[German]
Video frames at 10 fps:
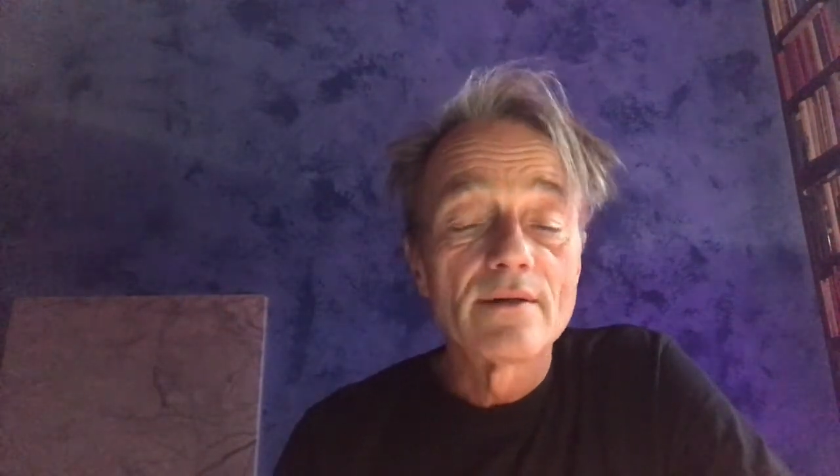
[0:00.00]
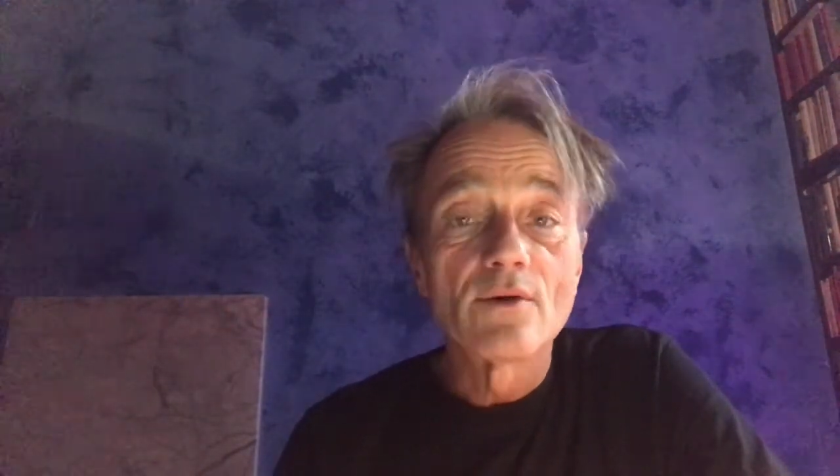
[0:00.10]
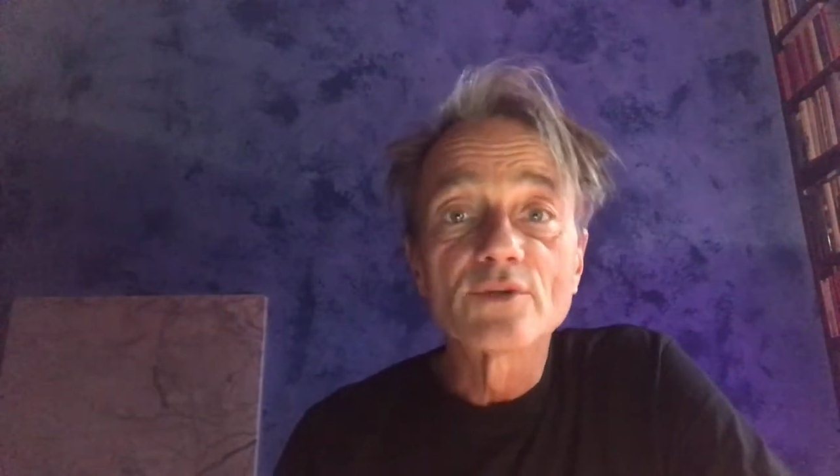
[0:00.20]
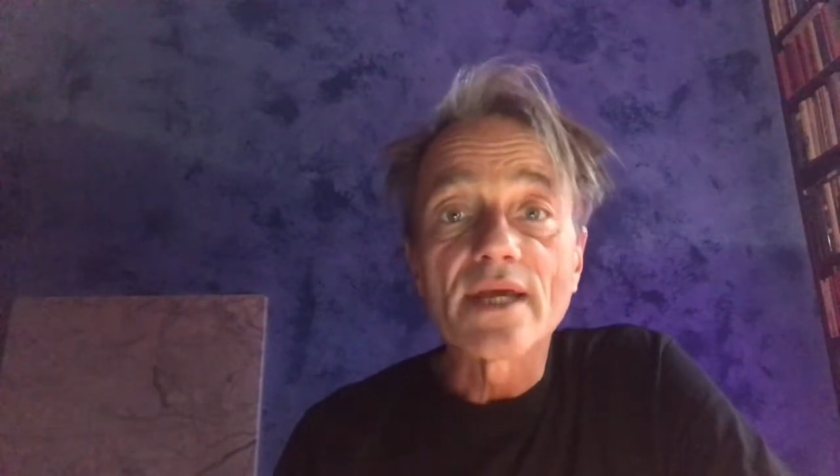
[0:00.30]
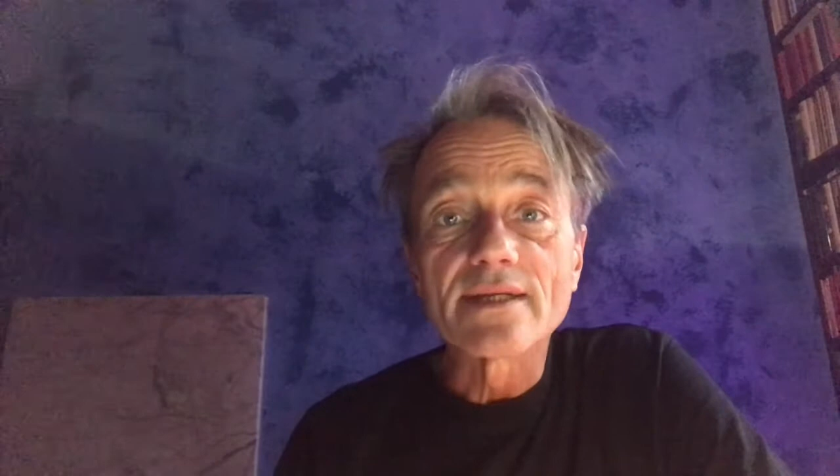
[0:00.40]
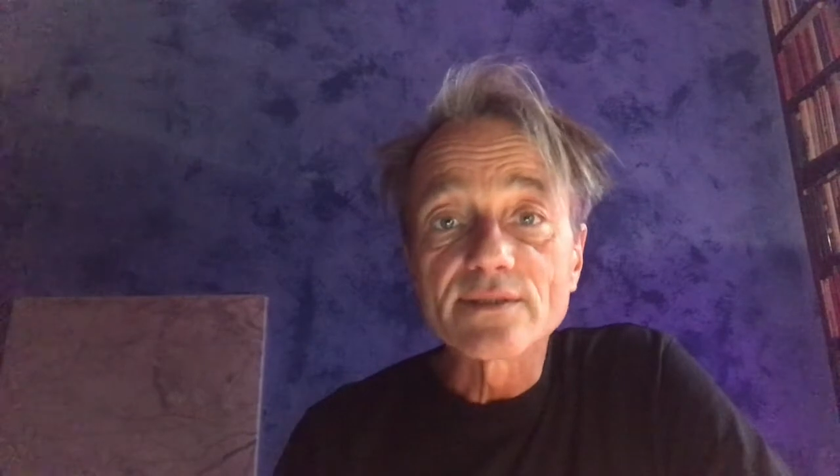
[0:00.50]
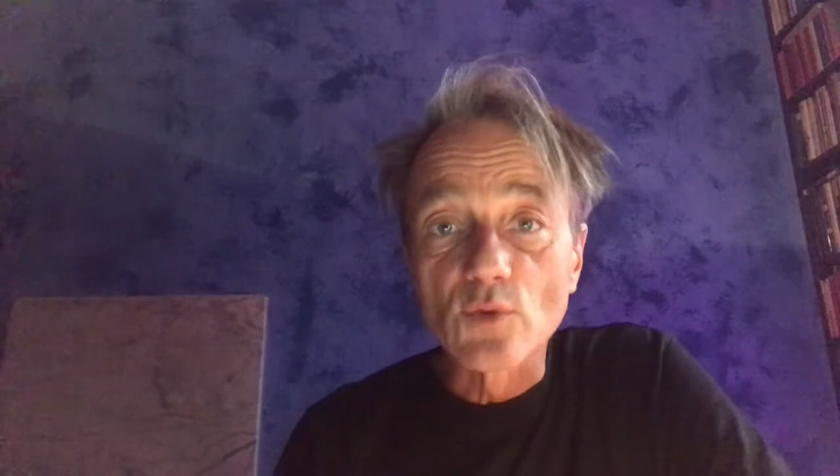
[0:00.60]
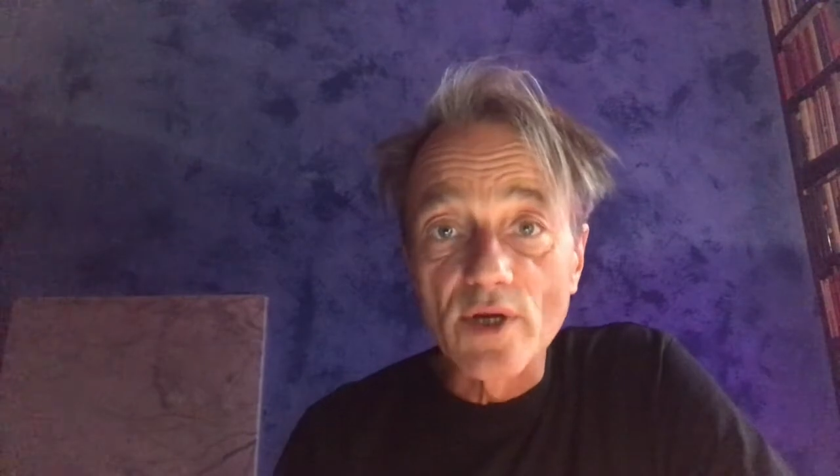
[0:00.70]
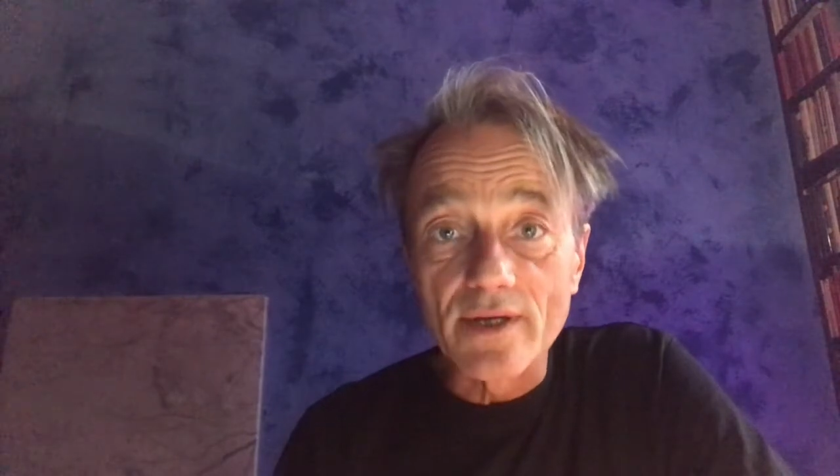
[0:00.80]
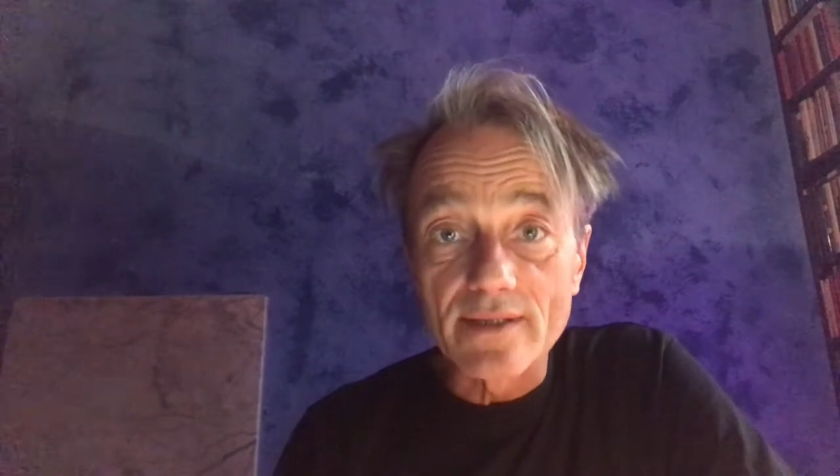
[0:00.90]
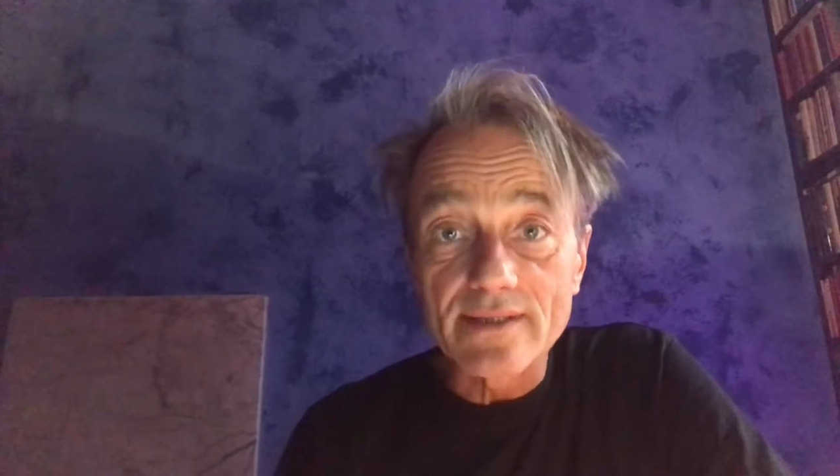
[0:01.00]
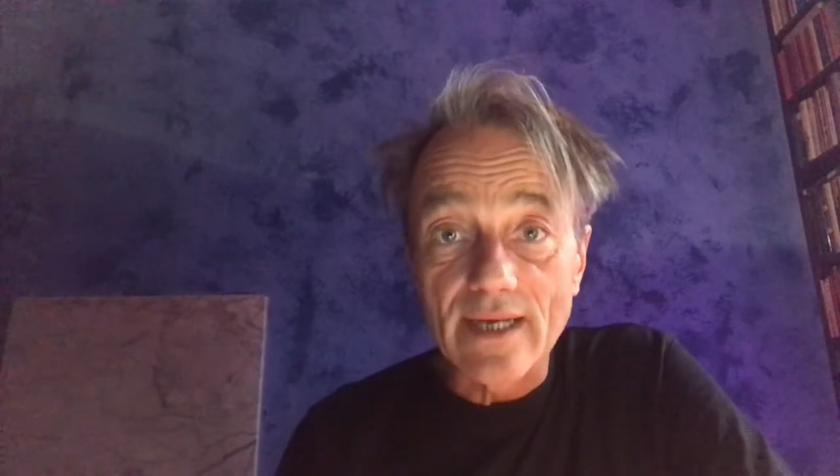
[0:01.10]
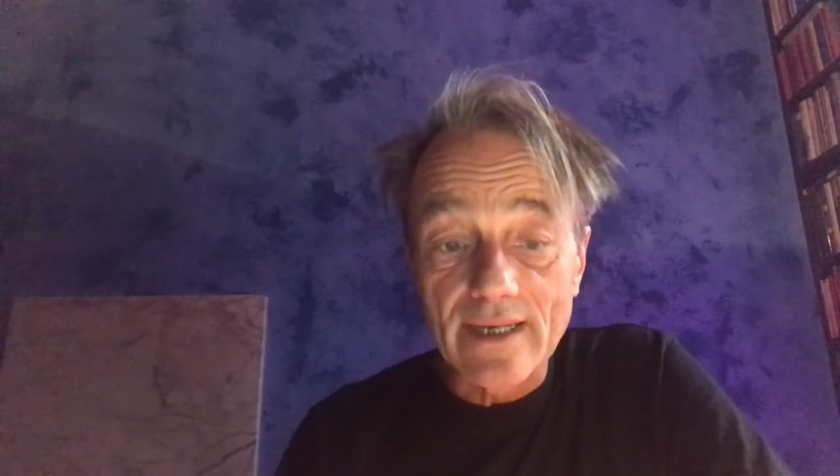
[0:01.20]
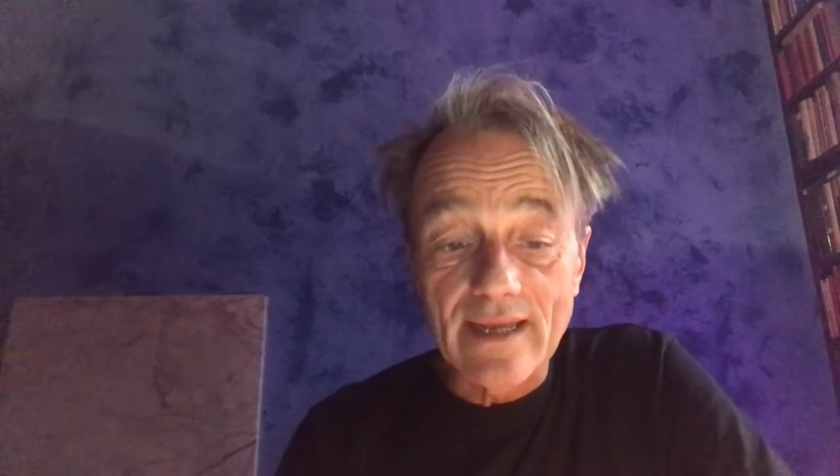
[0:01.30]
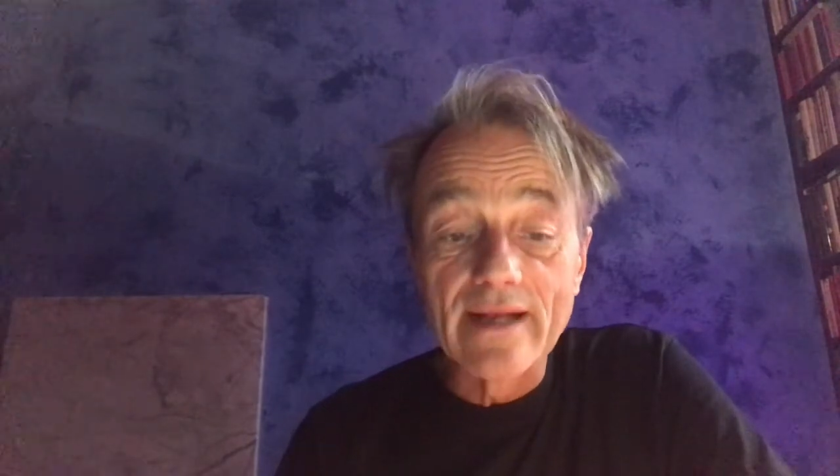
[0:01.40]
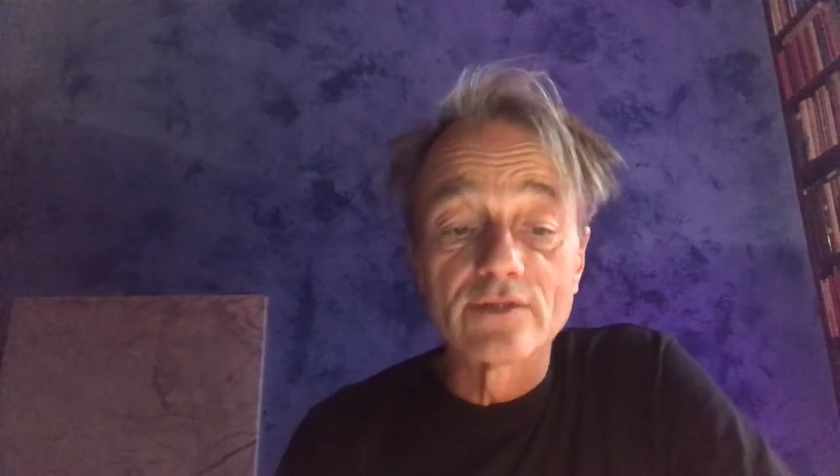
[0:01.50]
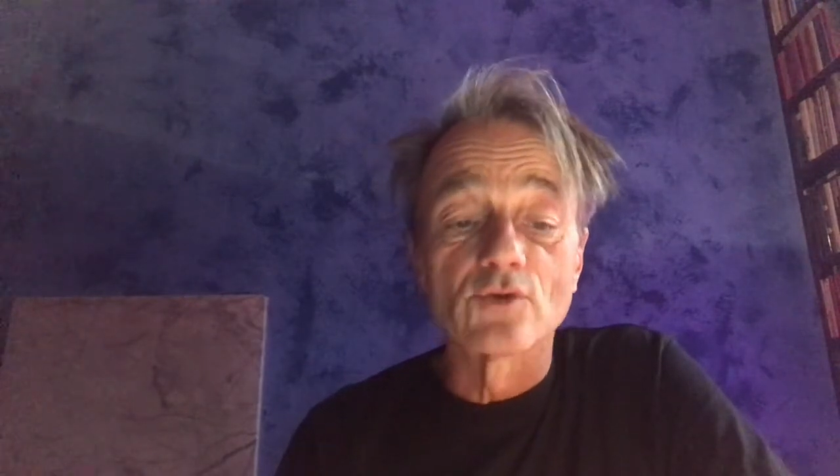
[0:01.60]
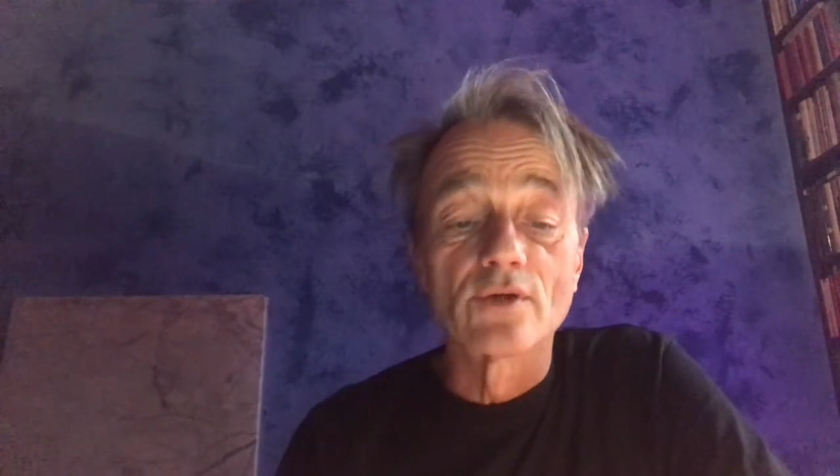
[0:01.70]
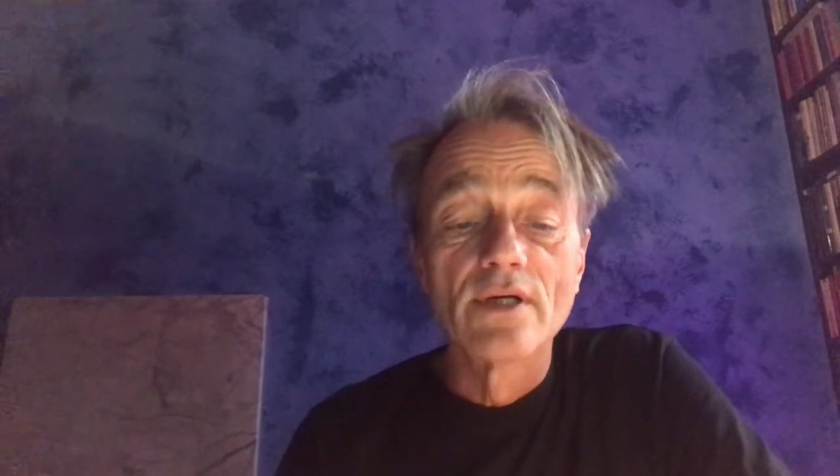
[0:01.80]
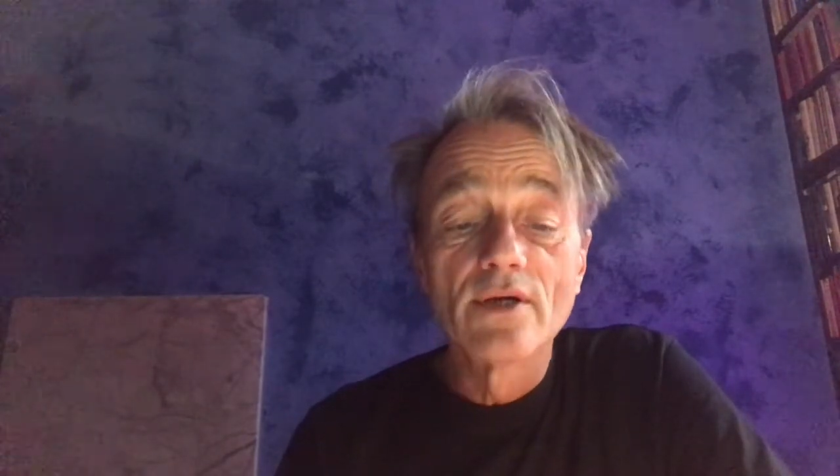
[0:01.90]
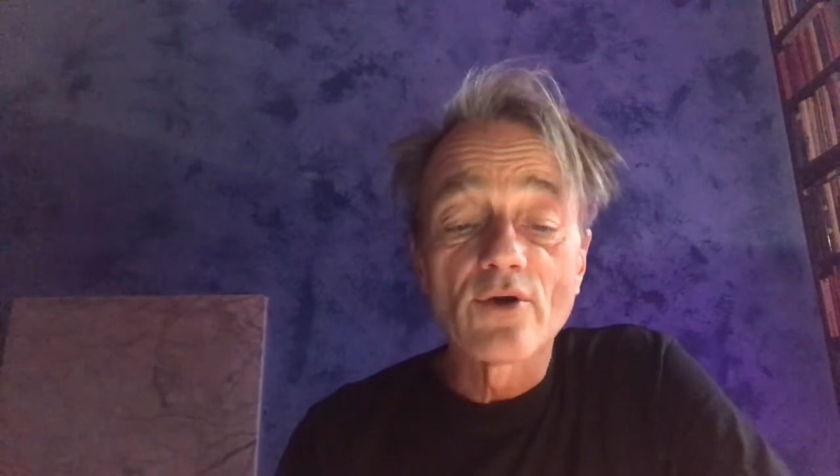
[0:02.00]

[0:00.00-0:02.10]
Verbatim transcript: und eine sogenannte Erkältung